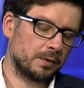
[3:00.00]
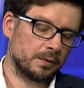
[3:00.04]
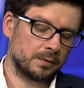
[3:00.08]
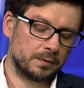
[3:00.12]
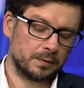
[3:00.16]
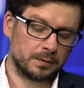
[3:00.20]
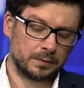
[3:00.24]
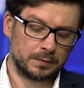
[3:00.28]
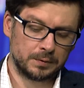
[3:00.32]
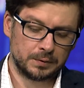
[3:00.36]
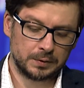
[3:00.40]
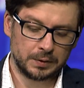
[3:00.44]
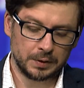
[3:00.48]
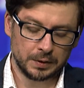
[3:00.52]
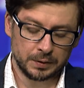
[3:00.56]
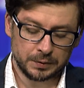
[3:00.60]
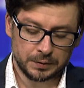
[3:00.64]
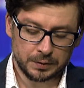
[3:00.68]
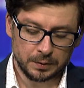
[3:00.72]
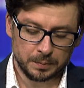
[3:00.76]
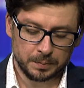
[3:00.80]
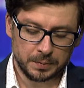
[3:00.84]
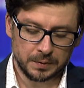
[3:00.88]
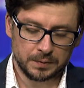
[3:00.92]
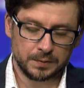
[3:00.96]
to, co dzieje
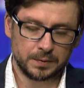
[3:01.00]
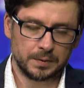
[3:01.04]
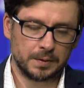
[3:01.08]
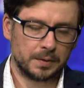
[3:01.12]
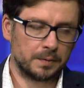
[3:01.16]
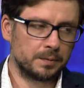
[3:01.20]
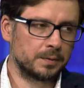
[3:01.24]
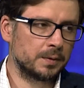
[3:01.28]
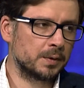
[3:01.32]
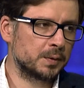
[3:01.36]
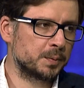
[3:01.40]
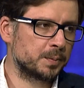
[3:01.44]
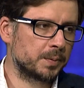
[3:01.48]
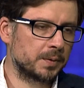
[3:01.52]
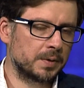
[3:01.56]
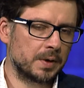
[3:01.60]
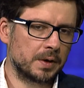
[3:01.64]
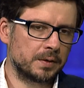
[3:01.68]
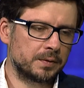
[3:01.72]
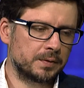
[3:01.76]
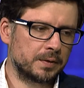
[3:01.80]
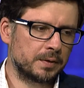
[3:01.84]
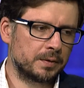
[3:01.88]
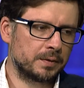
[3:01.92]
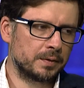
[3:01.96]
się obecnie w
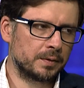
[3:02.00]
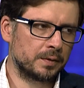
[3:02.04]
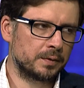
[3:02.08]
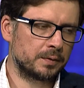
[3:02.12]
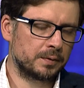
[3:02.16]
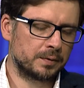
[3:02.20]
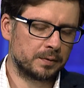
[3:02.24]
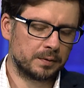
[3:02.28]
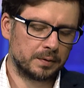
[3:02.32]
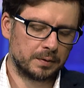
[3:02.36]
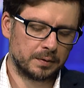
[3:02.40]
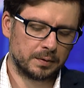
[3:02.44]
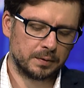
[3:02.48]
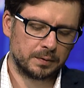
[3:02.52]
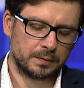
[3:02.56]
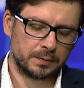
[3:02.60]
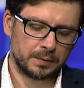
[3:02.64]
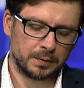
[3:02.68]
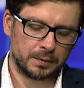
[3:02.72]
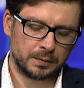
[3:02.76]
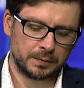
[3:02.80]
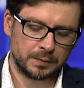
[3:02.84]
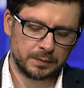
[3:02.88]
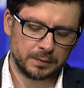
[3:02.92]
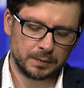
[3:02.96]
gospodarce, to jest
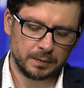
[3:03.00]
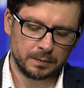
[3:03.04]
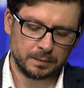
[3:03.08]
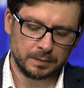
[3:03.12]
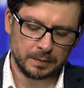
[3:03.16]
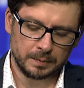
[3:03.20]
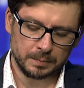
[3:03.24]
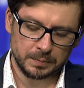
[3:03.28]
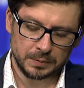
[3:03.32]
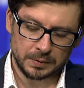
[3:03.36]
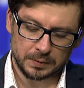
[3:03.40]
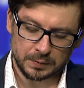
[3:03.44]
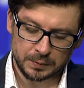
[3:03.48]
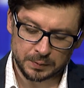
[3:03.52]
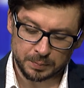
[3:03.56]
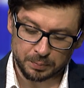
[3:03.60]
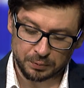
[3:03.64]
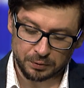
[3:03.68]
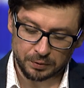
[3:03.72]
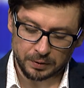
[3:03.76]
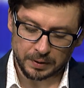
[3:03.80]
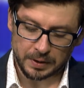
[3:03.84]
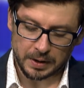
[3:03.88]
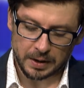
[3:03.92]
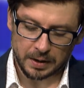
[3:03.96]
coś, co Wam
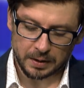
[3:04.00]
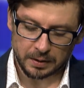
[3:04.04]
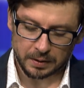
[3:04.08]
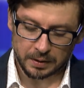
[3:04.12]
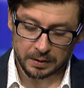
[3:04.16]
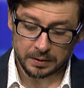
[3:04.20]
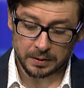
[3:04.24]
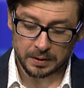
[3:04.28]
sprzyja.